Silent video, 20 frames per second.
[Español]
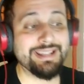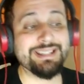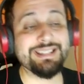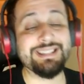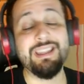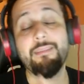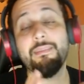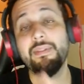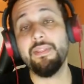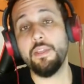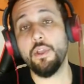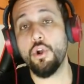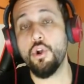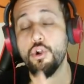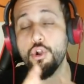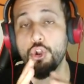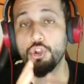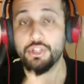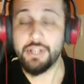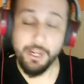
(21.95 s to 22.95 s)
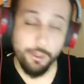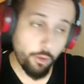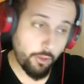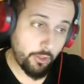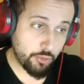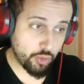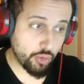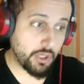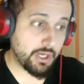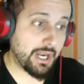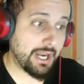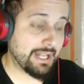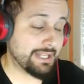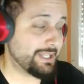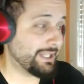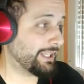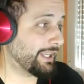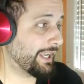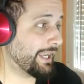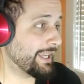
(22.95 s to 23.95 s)
Este vídeo lo saco de su canal,
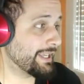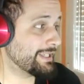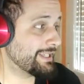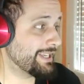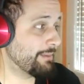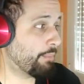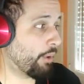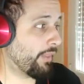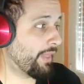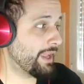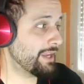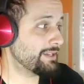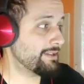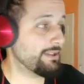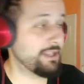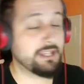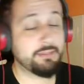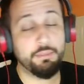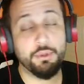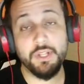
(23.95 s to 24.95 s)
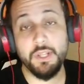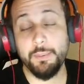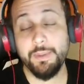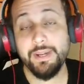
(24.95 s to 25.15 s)
así que si podéis, después